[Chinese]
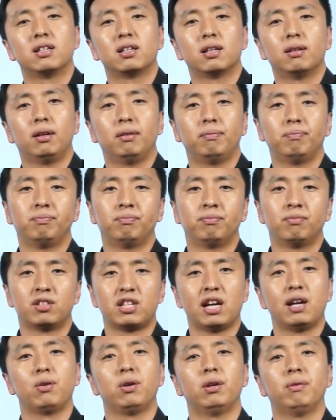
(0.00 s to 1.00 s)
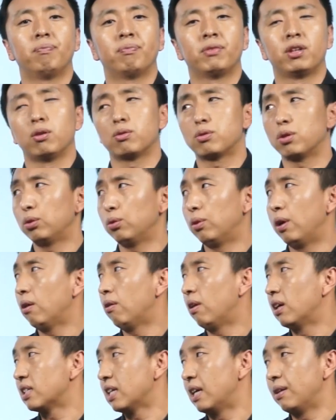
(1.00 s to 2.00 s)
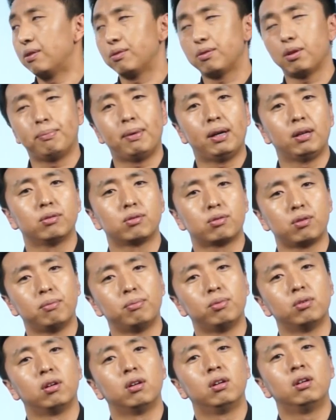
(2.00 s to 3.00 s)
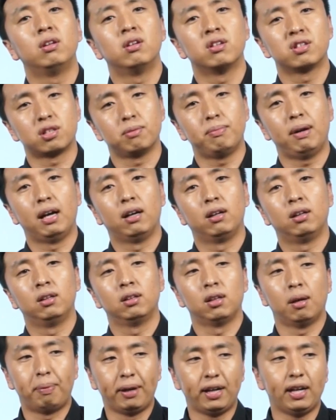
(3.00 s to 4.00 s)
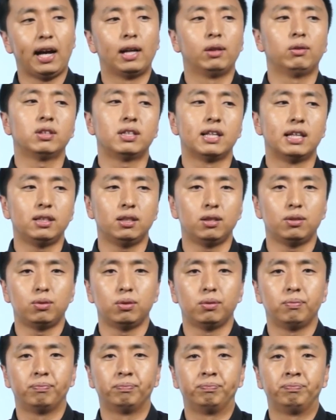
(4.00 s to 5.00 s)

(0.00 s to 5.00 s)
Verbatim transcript: 这个战略，也就是说多元化战略宣布宣布失败，他赔了很多钱进去。